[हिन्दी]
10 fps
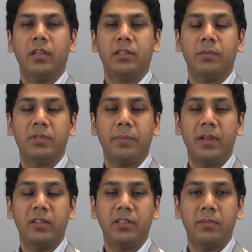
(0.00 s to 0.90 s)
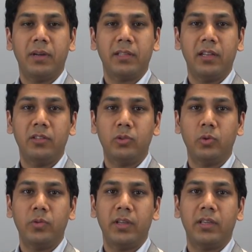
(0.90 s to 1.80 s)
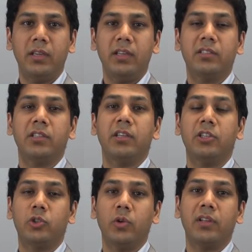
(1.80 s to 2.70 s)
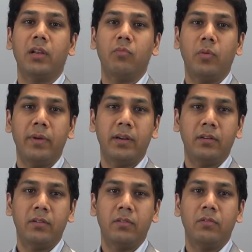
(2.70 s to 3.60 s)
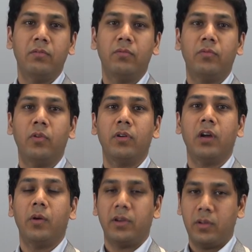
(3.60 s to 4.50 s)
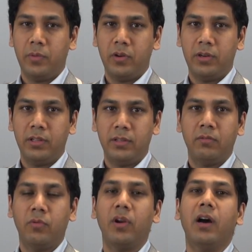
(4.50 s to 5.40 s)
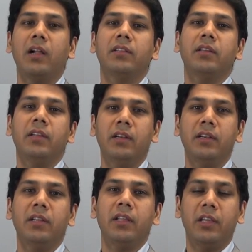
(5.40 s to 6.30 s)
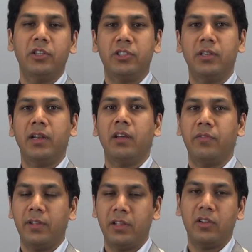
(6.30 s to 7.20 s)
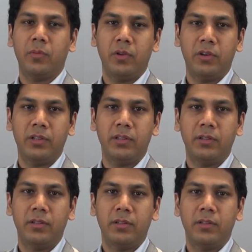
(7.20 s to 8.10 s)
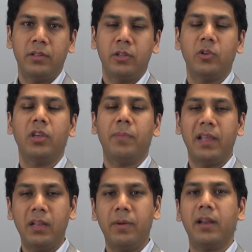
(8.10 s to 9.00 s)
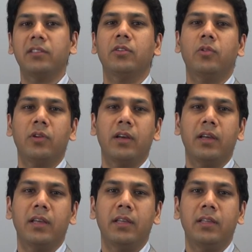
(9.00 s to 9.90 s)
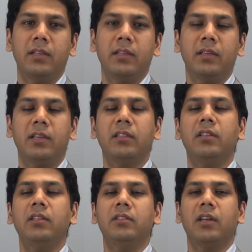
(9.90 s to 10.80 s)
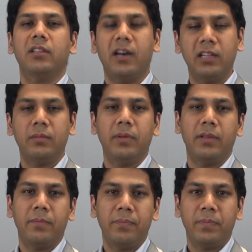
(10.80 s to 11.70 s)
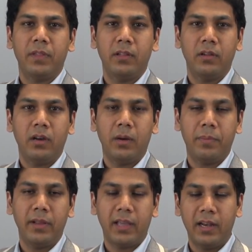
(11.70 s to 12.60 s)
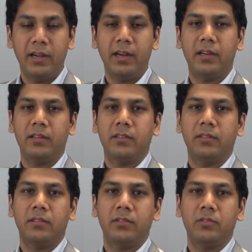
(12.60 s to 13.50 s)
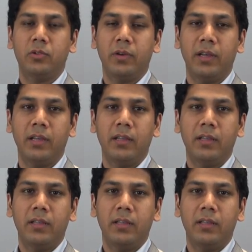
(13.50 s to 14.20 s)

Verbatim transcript: देखिए सबसे पहले तो ये बात कहनी ज़रूरी है कि इट्स अ हिस्टोरिकल मोमेंट फॉर आवर कम्युनिटी फॉर ऑल द इंडियन एशियन एंड अफ्रीकन कम्युनिटी क्योंकि पहली बार ऐसा हो रहा है कि इतनी तादाद में अपने कैंडिडेट जो है